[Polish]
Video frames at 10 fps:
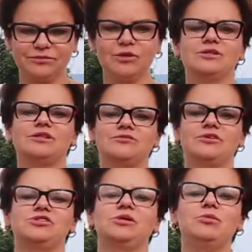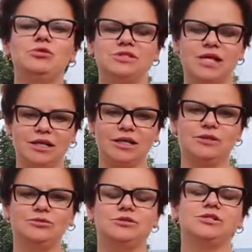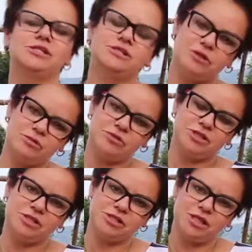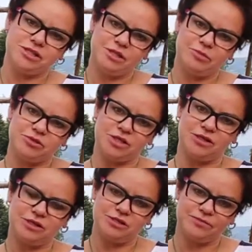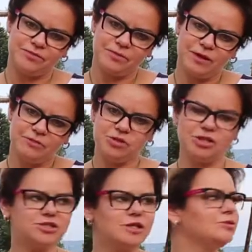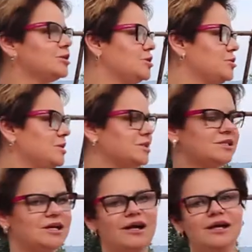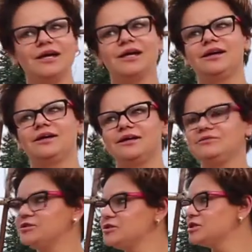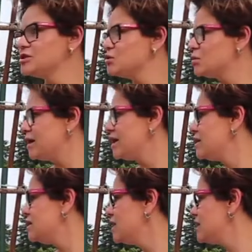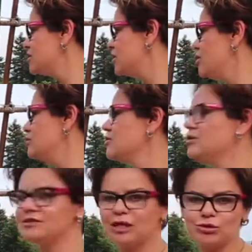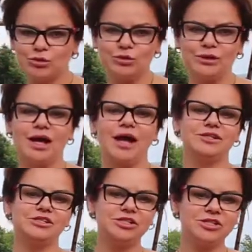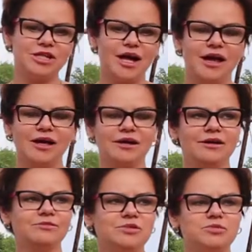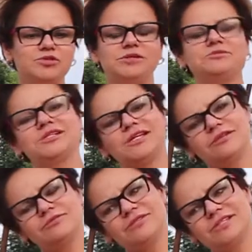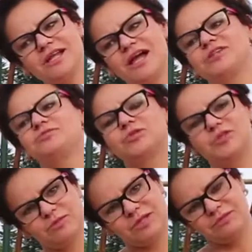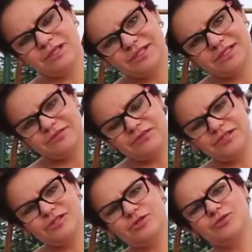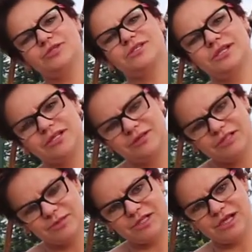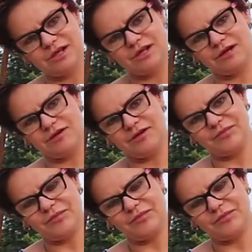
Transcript: To jest ten właśnie mój sekret, który się z Tobą się dzisiaj chcę podzielić. Przyjeżdżam do tego miejsca. Jak widzisz, jest tu pięknie, zielono, natura, cisza. Przypuszczam, że znasz podobne miejsca, więc co tu jest takiego specjalnego?